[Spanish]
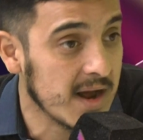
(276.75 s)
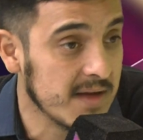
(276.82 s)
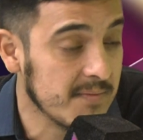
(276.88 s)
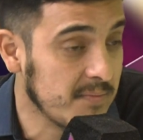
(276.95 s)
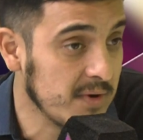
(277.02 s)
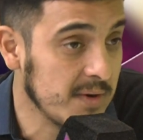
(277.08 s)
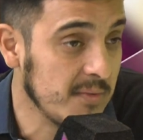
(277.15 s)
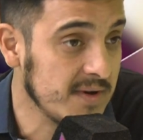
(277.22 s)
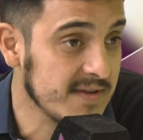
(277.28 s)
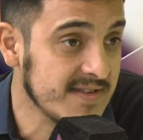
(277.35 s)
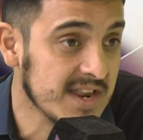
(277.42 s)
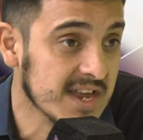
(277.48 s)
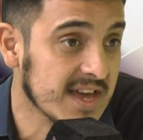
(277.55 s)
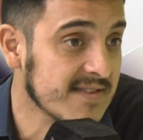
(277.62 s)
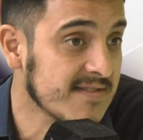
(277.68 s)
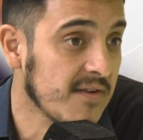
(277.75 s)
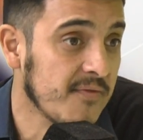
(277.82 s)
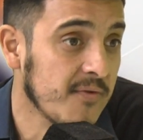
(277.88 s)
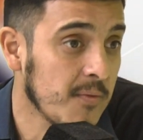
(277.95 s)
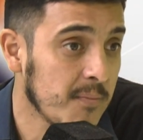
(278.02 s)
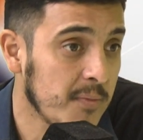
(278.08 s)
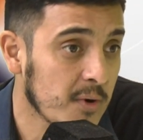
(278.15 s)
eh, podemos decir que eso
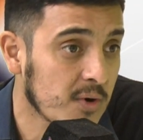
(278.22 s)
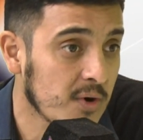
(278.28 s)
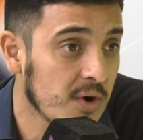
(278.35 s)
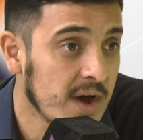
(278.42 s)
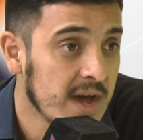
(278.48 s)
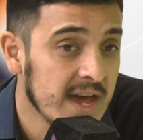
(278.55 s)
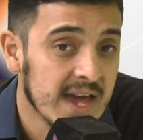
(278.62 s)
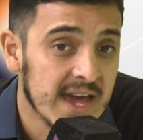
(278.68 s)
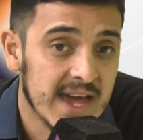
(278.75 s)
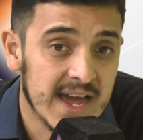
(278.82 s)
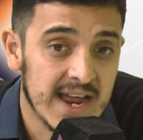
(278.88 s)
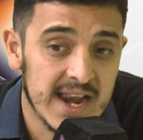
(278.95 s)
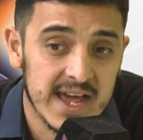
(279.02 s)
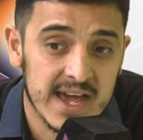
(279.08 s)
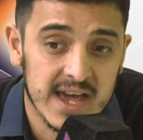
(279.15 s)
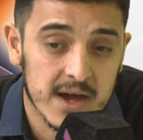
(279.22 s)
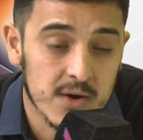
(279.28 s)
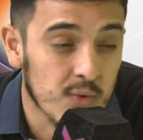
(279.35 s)
fue un poco el eh,